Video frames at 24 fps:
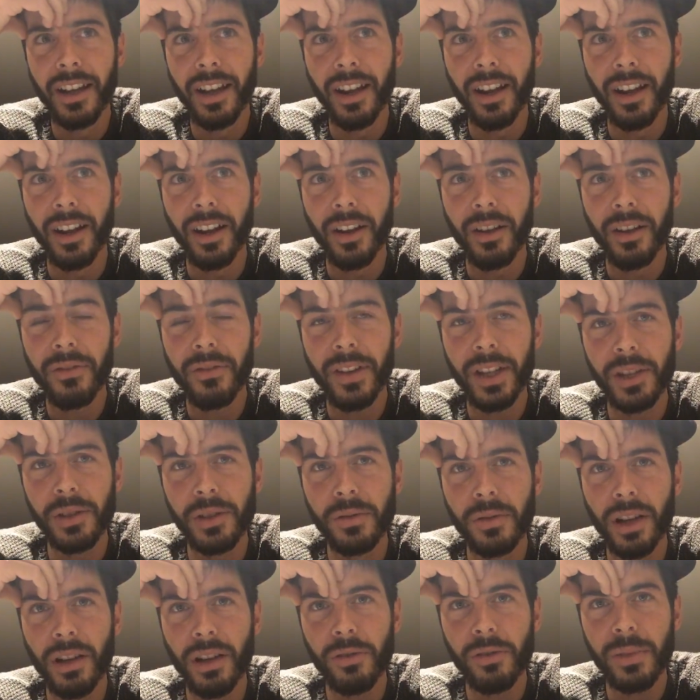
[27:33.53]

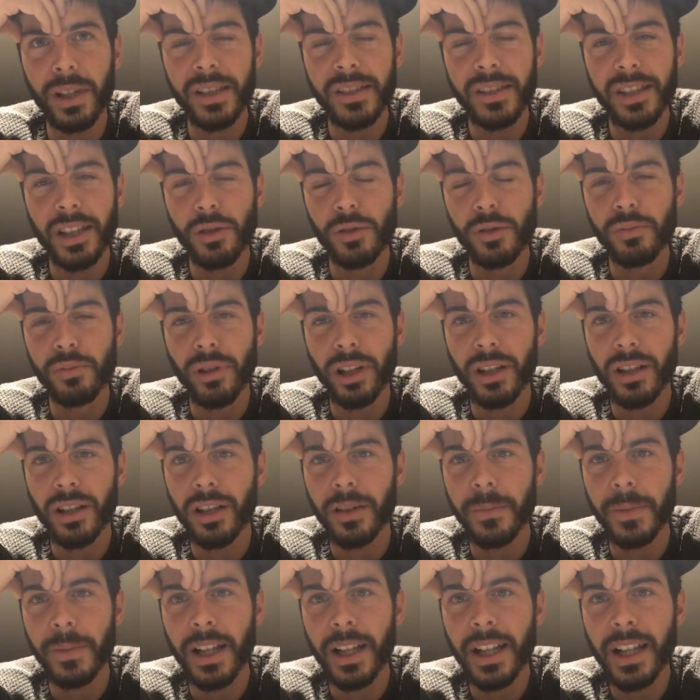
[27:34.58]

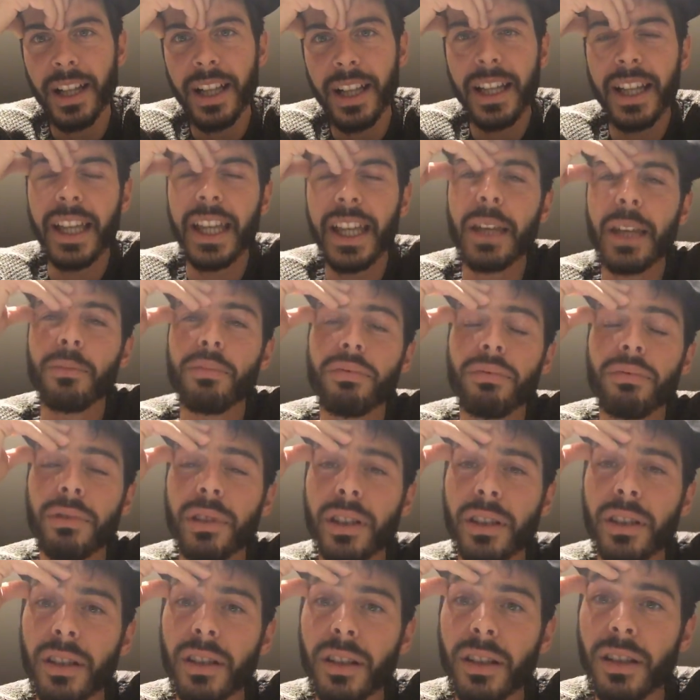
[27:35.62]
feliu.yahoo.com. Et
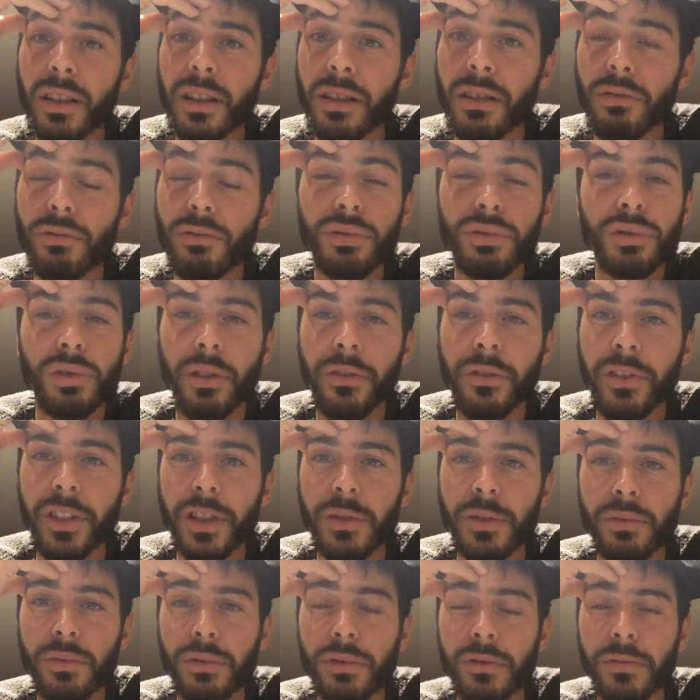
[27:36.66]
puis, ou sur
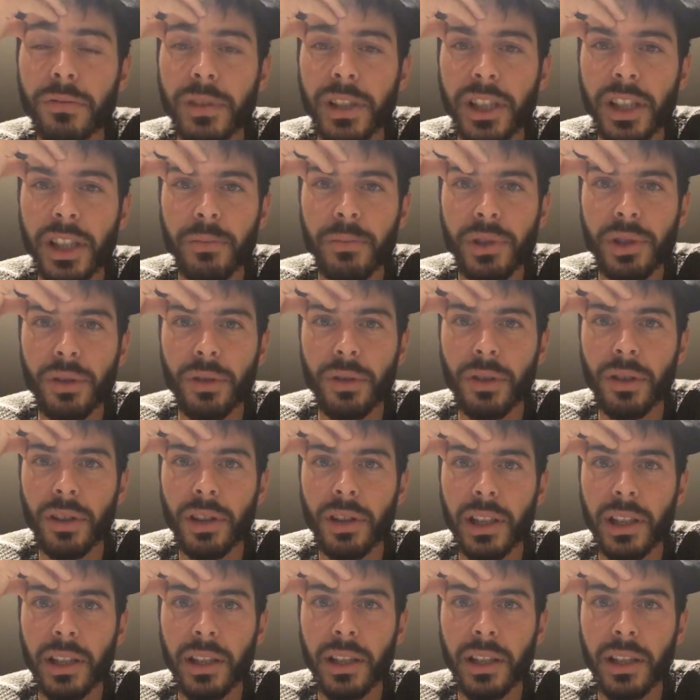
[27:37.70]
Facebook ou machin, puis je te donne